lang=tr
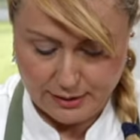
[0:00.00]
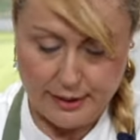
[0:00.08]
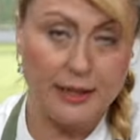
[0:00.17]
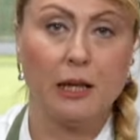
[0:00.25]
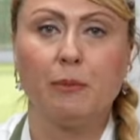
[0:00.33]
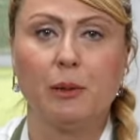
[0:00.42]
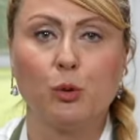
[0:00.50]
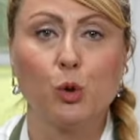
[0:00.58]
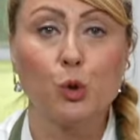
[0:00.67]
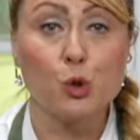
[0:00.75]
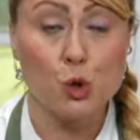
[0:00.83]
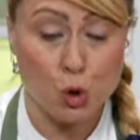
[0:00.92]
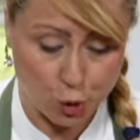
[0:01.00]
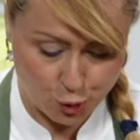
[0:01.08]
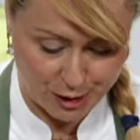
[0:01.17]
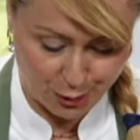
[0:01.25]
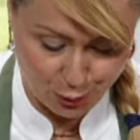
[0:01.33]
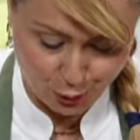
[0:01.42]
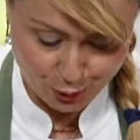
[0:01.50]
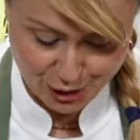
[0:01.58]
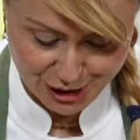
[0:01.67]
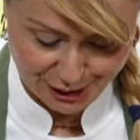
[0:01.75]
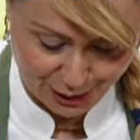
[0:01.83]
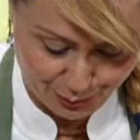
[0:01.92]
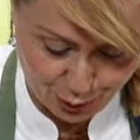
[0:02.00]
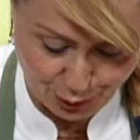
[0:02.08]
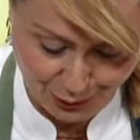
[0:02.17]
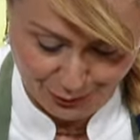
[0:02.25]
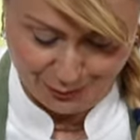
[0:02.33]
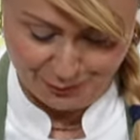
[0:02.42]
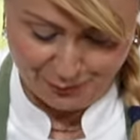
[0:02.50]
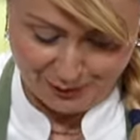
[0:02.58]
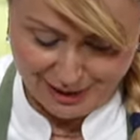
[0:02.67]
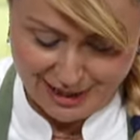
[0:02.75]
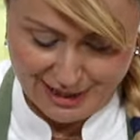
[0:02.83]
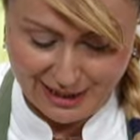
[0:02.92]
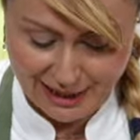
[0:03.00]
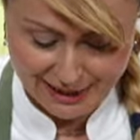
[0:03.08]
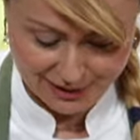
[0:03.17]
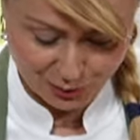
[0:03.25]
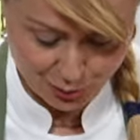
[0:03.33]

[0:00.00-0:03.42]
Dediğim gibi dokusu çok güzel olduğu için hamurun gayet